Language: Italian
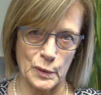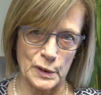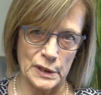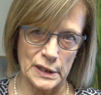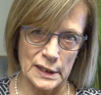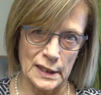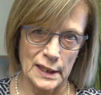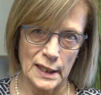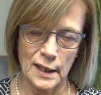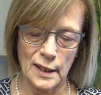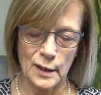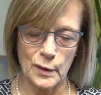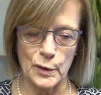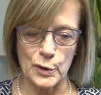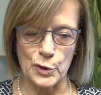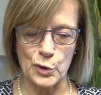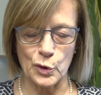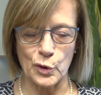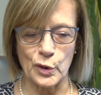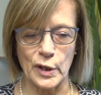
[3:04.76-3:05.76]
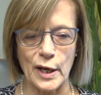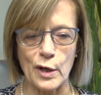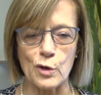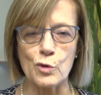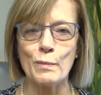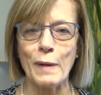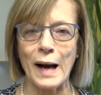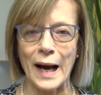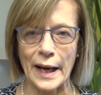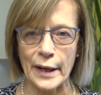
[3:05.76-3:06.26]
quindi questo è
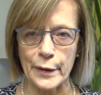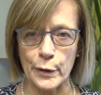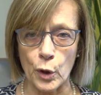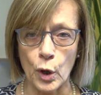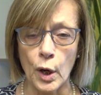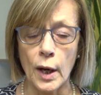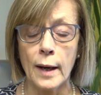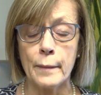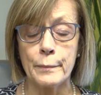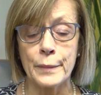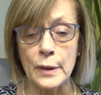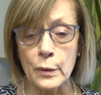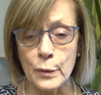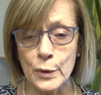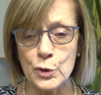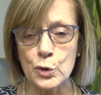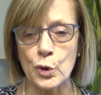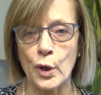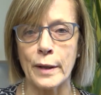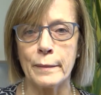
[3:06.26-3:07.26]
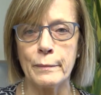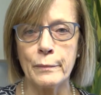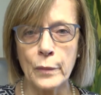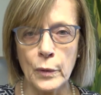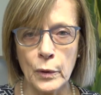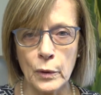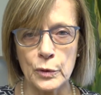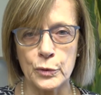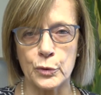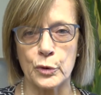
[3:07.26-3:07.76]
umano, per questo è
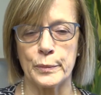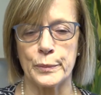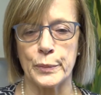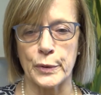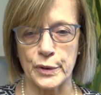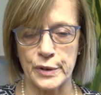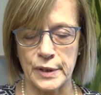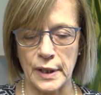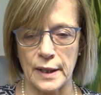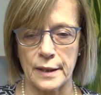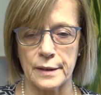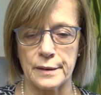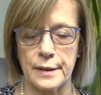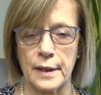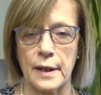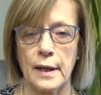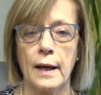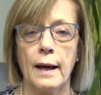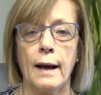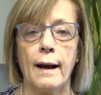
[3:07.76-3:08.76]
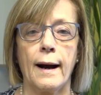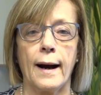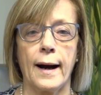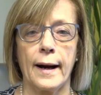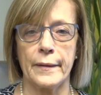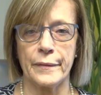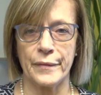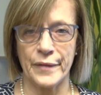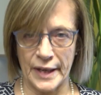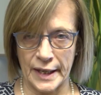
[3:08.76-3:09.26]
molto importante
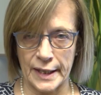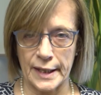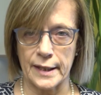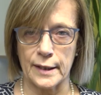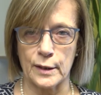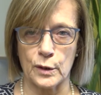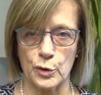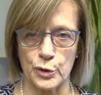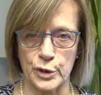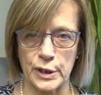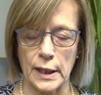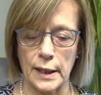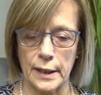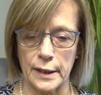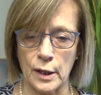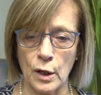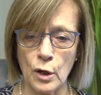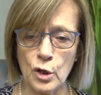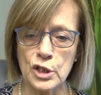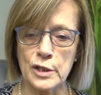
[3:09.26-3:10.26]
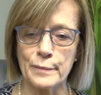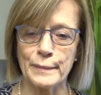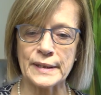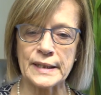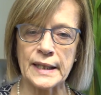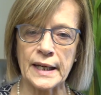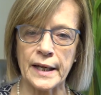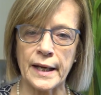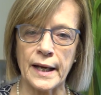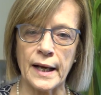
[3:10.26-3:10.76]
andare a raccontare le cose, ma
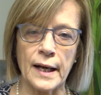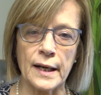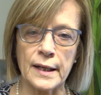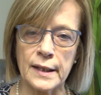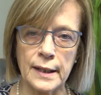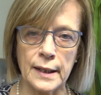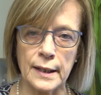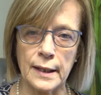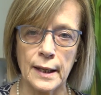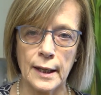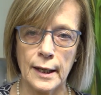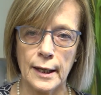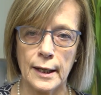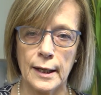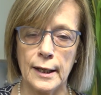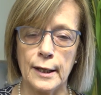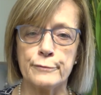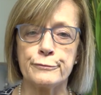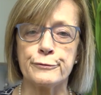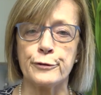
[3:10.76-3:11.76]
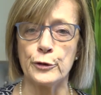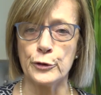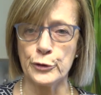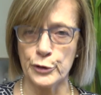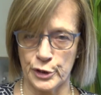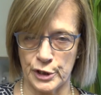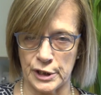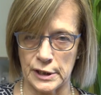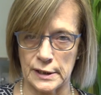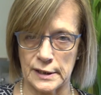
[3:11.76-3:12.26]
dare anche le
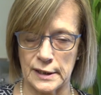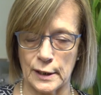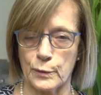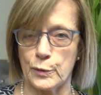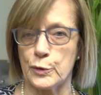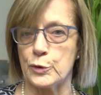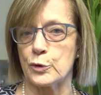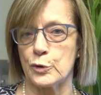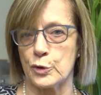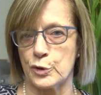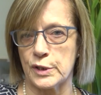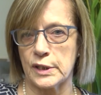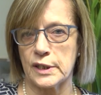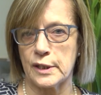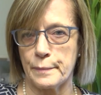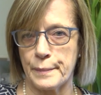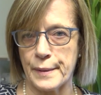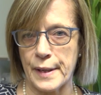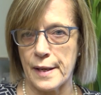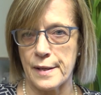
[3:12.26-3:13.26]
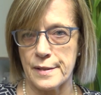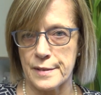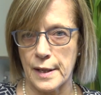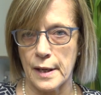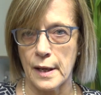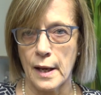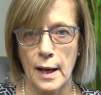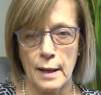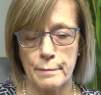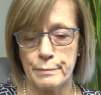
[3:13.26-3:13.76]
fonti da cui sono state prese,
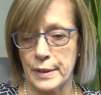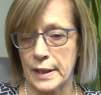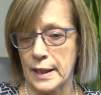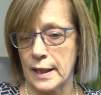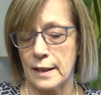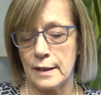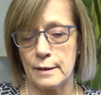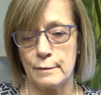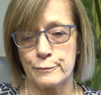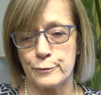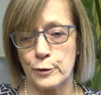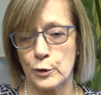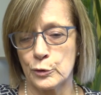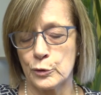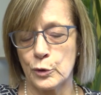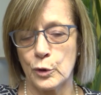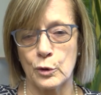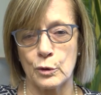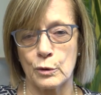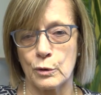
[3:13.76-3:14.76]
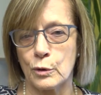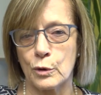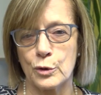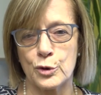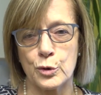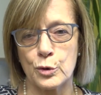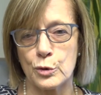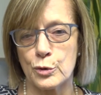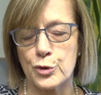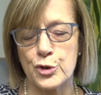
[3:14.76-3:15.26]
perché in fondo
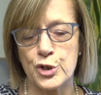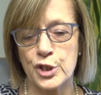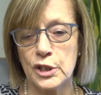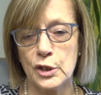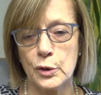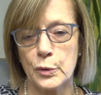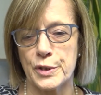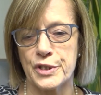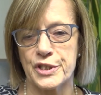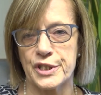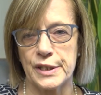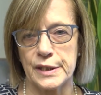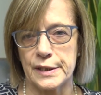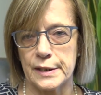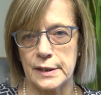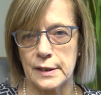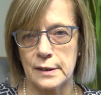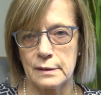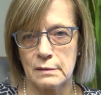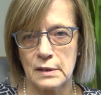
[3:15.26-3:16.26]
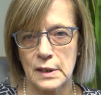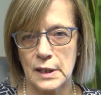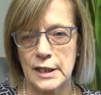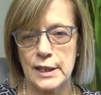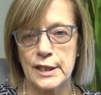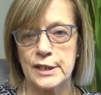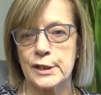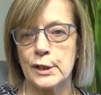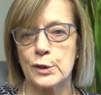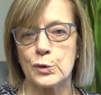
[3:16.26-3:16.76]
sono cinque siti
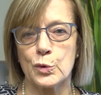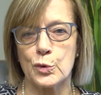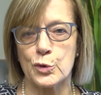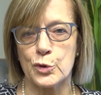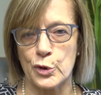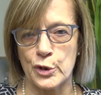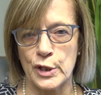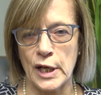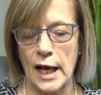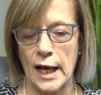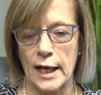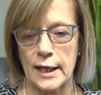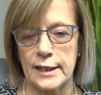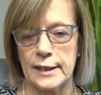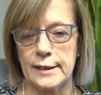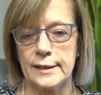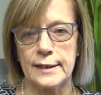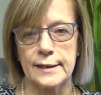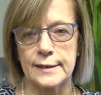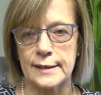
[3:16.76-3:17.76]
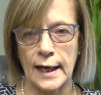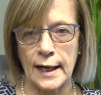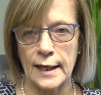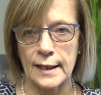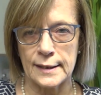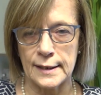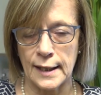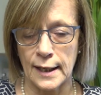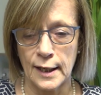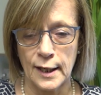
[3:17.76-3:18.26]
istituzionali in
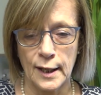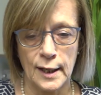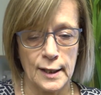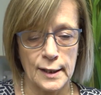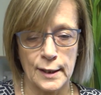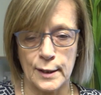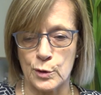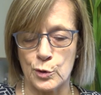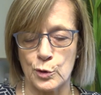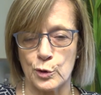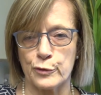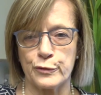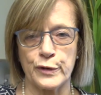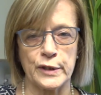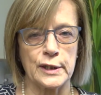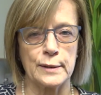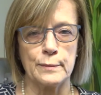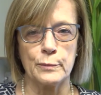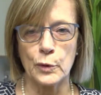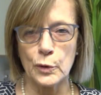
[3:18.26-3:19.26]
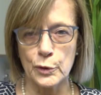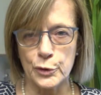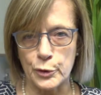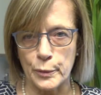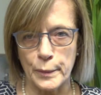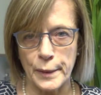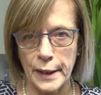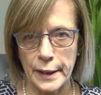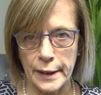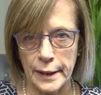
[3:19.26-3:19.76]
Italia che sono fatti molto
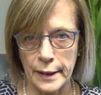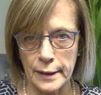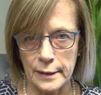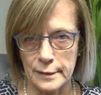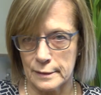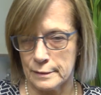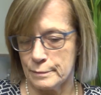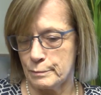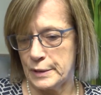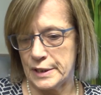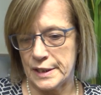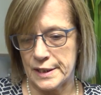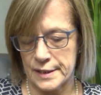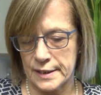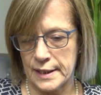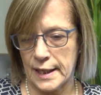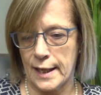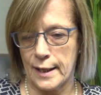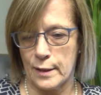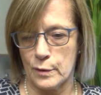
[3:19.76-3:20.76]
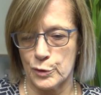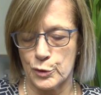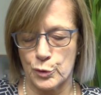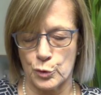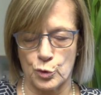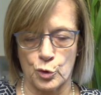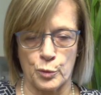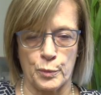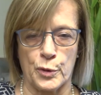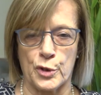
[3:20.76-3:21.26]
bene, Ministero,
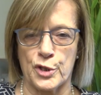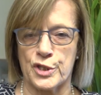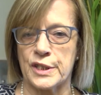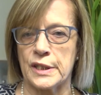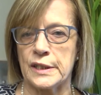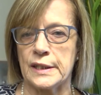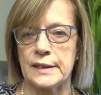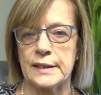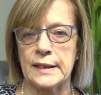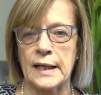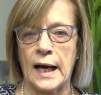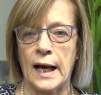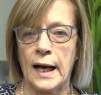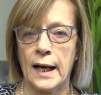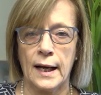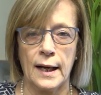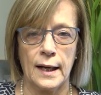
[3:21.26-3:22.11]
Istituto Superiore di Sanità,